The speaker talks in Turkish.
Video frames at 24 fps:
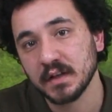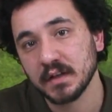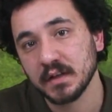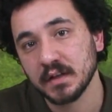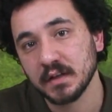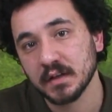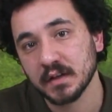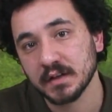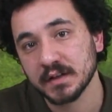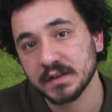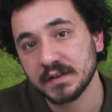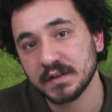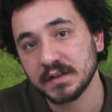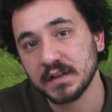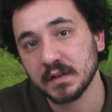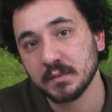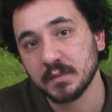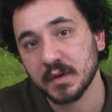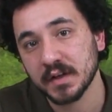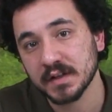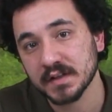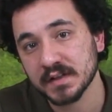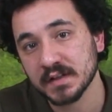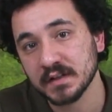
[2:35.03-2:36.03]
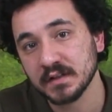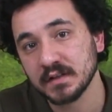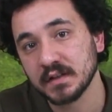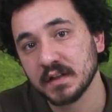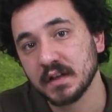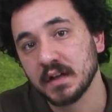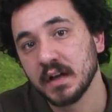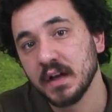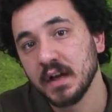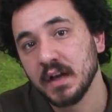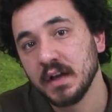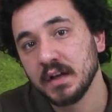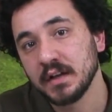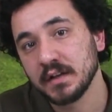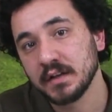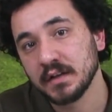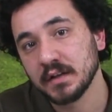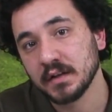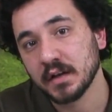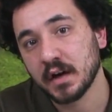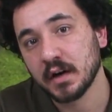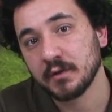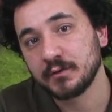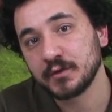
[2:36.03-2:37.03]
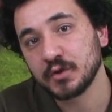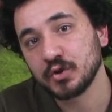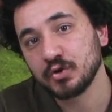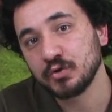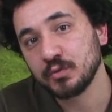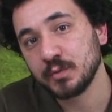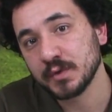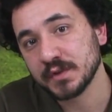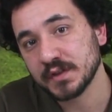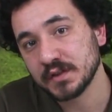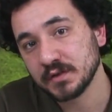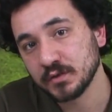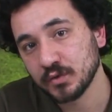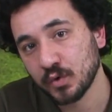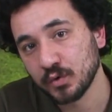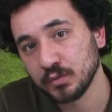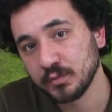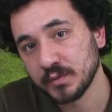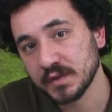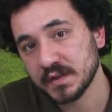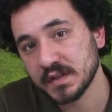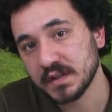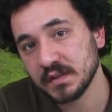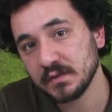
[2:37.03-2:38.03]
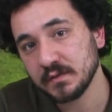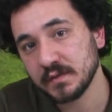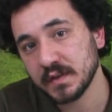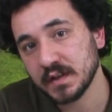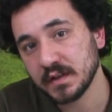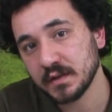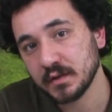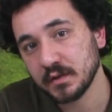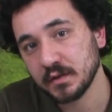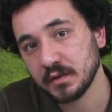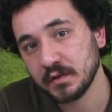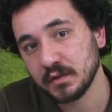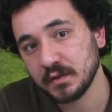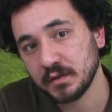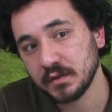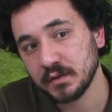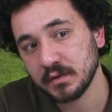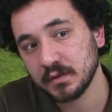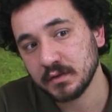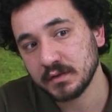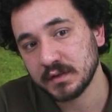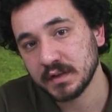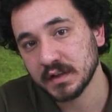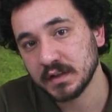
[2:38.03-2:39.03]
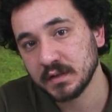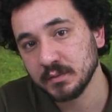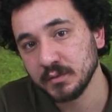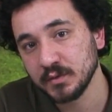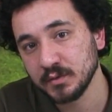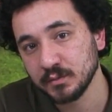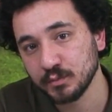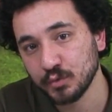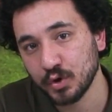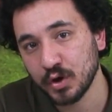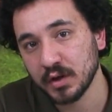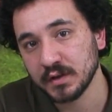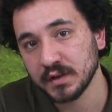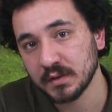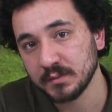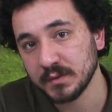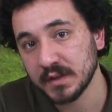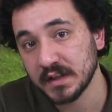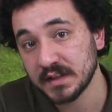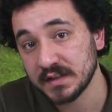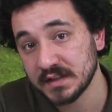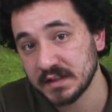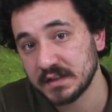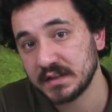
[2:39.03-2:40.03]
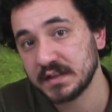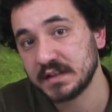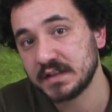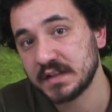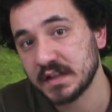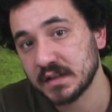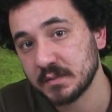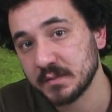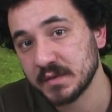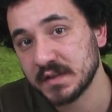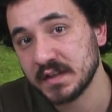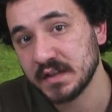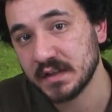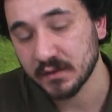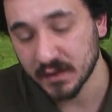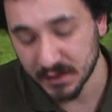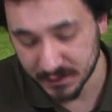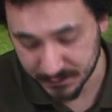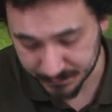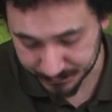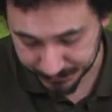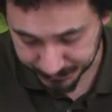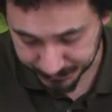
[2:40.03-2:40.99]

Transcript: e, Aristide Bans'ın da e, Afrika Kupası'nda altında olması ve e, takımın bu anlamda eksiklik çekmesi de var.